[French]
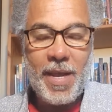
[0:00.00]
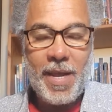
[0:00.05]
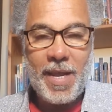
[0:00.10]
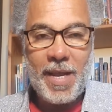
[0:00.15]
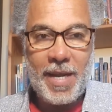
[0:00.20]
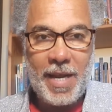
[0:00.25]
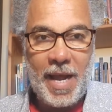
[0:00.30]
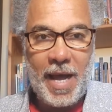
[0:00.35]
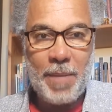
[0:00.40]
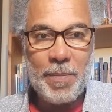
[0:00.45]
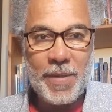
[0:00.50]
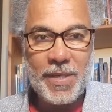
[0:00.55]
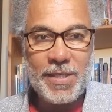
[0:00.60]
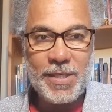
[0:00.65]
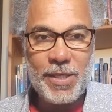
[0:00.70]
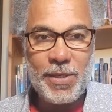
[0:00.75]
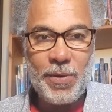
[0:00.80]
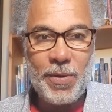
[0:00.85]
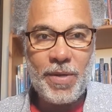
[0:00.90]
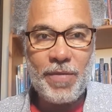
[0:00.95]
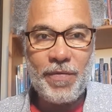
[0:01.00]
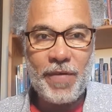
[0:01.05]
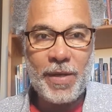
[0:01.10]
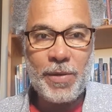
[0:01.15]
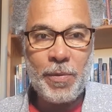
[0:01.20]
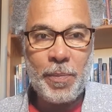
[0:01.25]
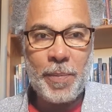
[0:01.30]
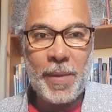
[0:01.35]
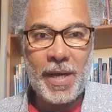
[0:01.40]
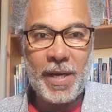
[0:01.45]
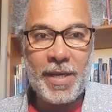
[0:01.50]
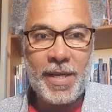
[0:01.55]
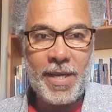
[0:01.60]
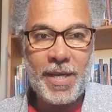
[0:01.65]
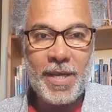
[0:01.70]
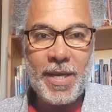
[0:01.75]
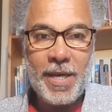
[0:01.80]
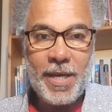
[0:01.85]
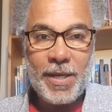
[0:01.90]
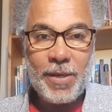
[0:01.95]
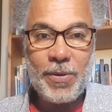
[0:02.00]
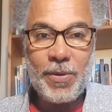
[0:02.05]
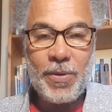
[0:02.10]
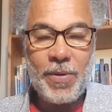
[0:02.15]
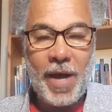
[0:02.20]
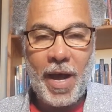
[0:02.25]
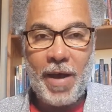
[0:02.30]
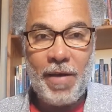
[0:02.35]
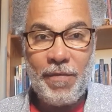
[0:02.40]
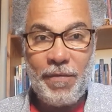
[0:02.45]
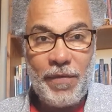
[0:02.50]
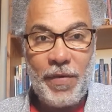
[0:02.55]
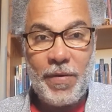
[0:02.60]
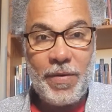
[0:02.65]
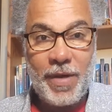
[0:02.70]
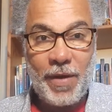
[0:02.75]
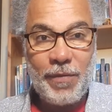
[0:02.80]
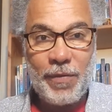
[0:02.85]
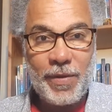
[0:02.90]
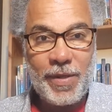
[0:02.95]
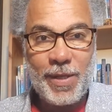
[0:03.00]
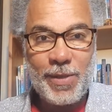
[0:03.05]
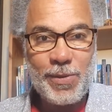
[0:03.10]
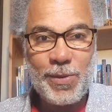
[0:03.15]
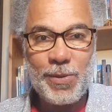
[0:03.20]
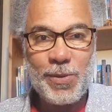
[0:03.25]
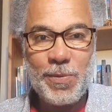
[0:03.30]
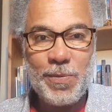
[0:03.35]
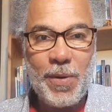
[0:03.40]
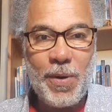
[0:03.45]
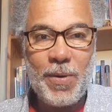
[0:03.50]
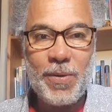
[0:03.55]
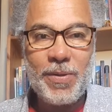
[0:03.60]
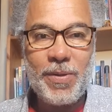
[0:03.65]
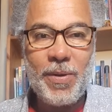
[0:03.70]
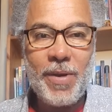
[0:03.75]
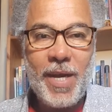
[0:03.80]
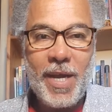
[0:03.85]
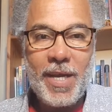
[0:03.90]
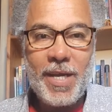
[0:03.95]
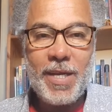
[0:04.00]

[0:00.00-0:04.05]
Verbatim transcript: Et là, maintenant, il va nous parler que avant la fondation du monde,